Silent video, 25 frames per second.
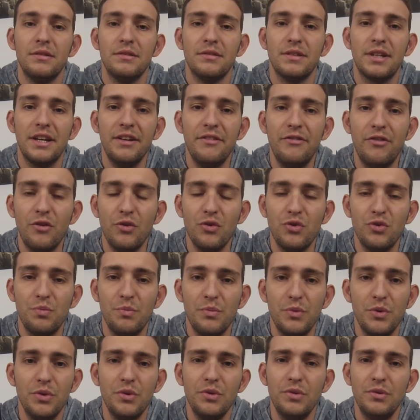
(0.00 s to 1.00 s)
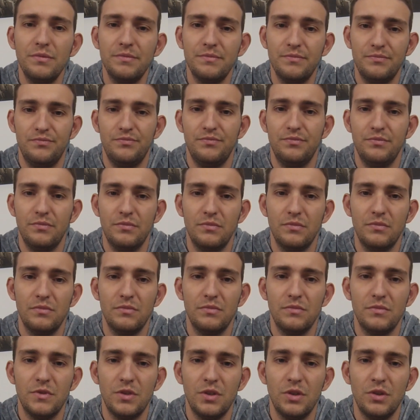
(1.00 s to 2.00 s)
Très franchement,
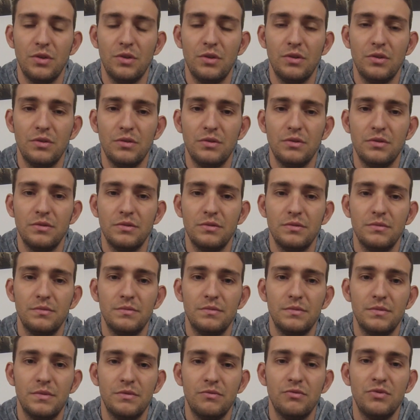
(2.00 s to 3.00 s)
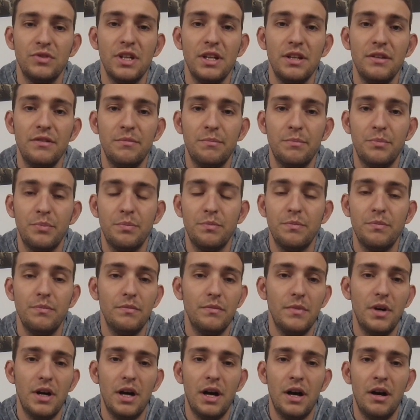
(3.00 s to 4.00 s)
vous allez
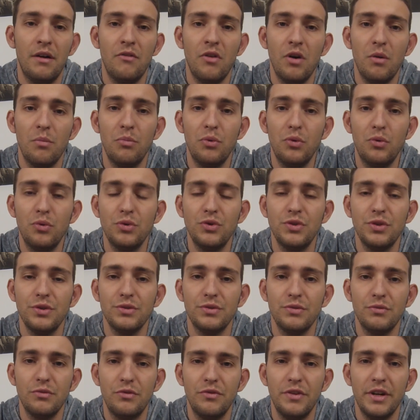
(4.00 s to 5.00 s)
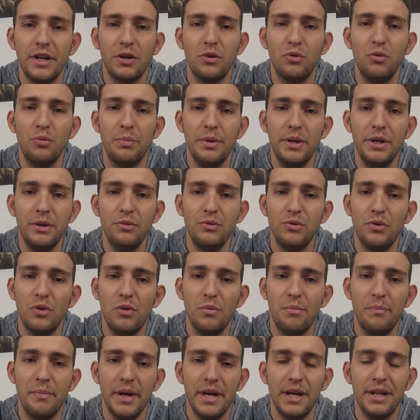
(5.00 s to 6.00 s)
avoir beaucoup de chances de vous faire couper ou de
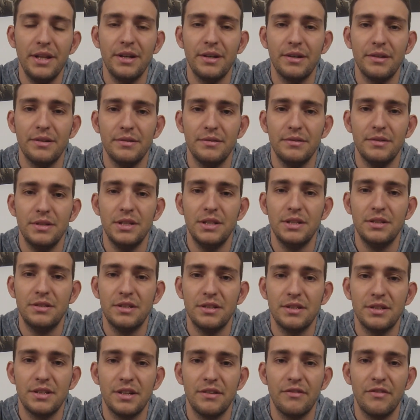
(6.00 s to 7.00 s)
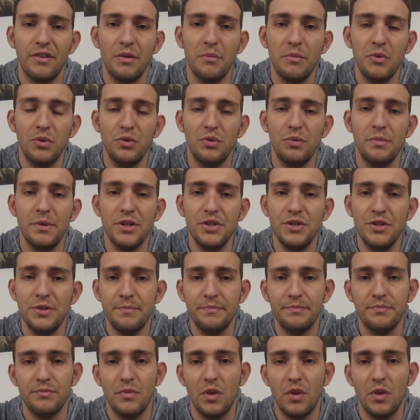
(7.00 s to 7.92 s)
le perdre et ça serait vraiment dommage.